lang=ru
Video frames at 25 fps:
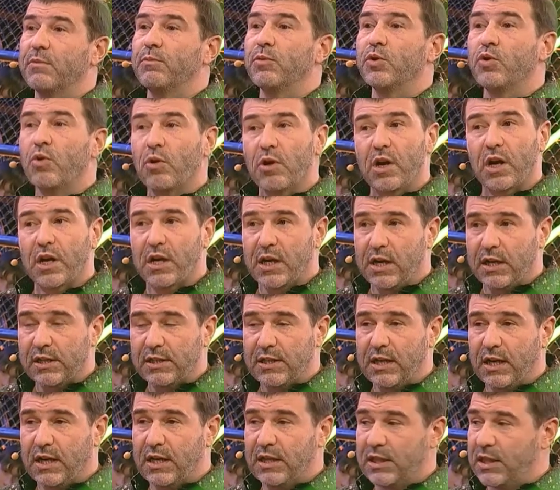много
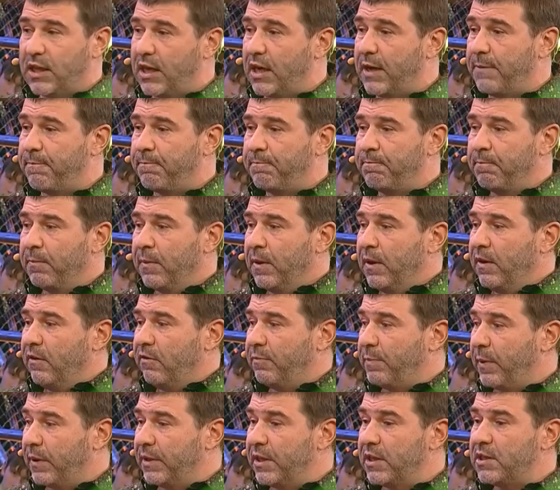раз, когда
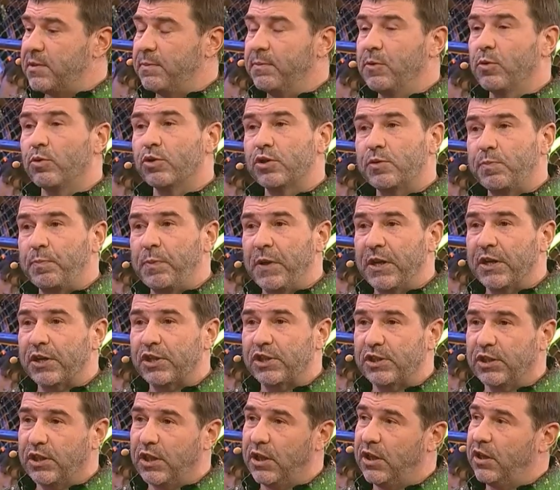вполне себе
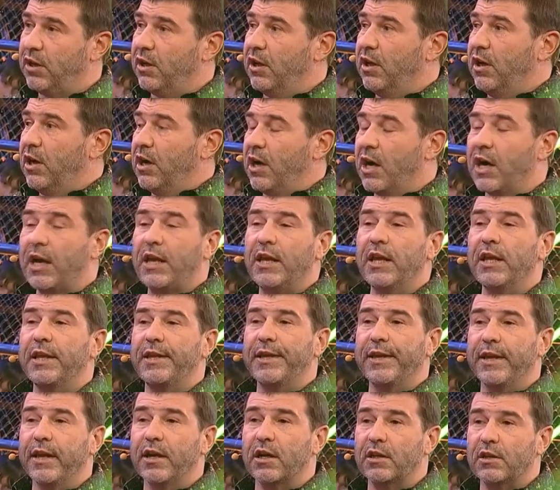успешный
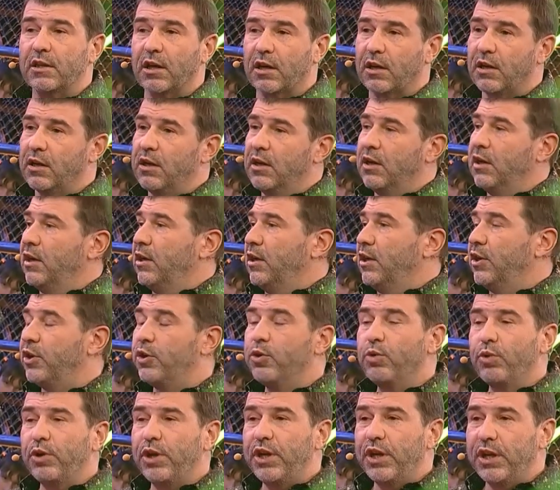архитектор,
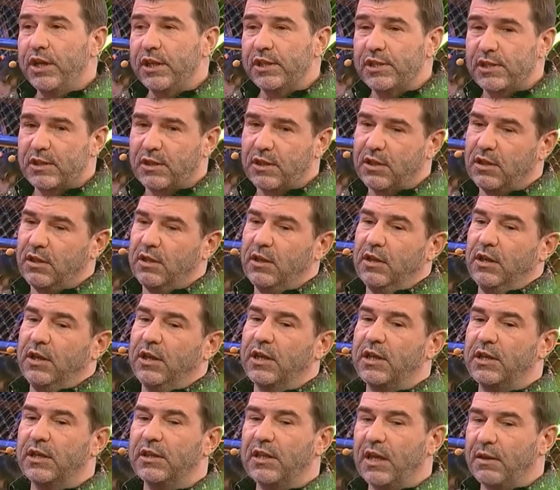юрист,
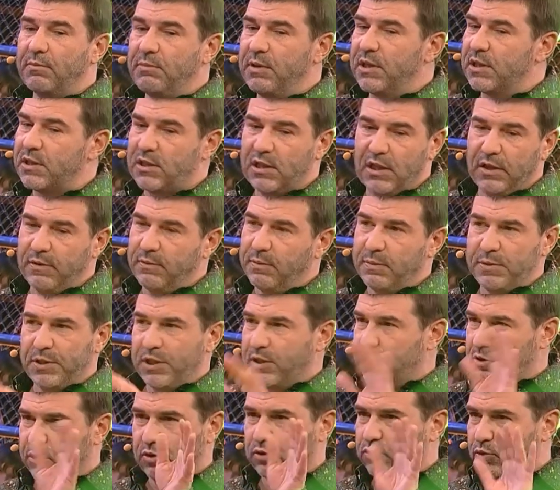экономист или
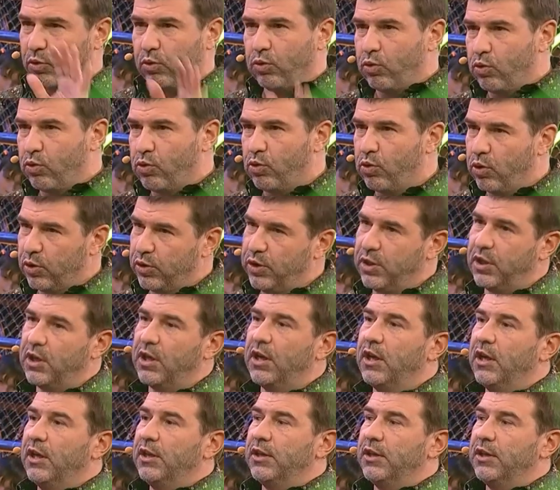вообще кто угодно